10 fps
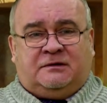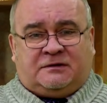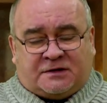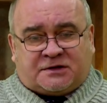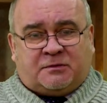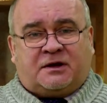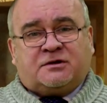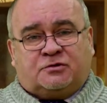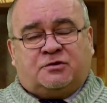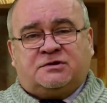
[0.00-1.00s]
Слишком
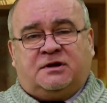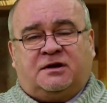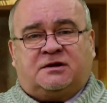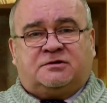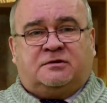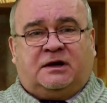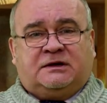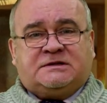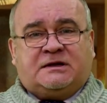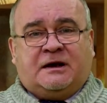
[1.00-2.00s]
хорошо, тоже нехорошо, как
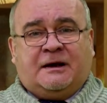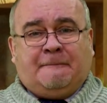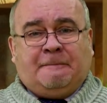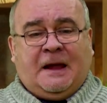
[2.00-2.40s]
ни странно.